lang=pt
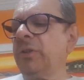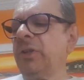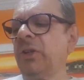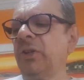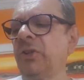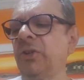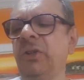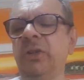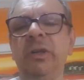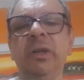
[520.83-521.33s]

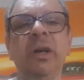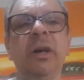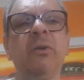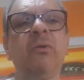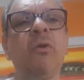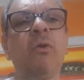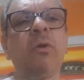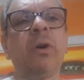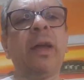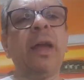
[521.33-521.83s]
existia
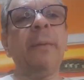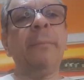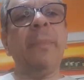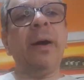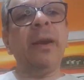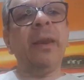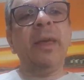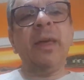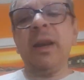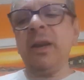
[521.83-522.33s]
qualquer
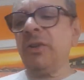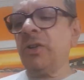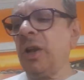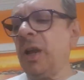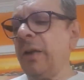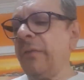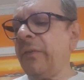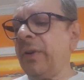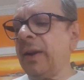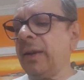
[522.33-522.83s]
maneira de
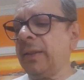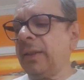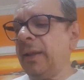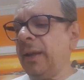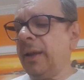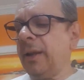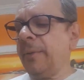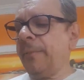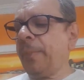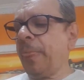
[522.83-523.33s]

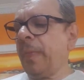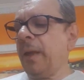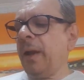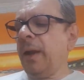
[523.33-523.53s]
reverter